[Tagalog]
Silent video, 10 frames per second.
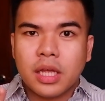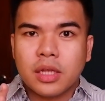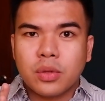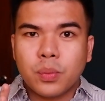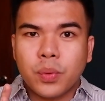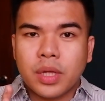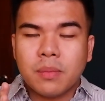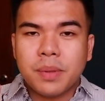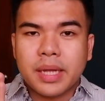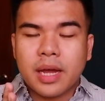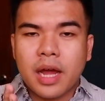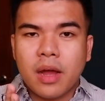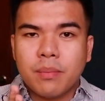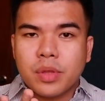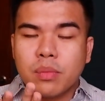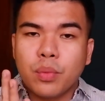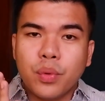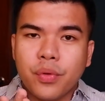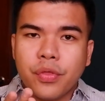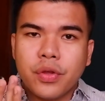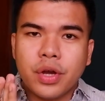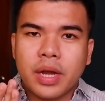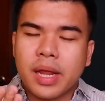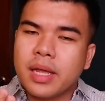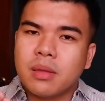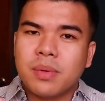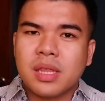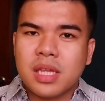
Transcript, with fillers: it will become smoother and mas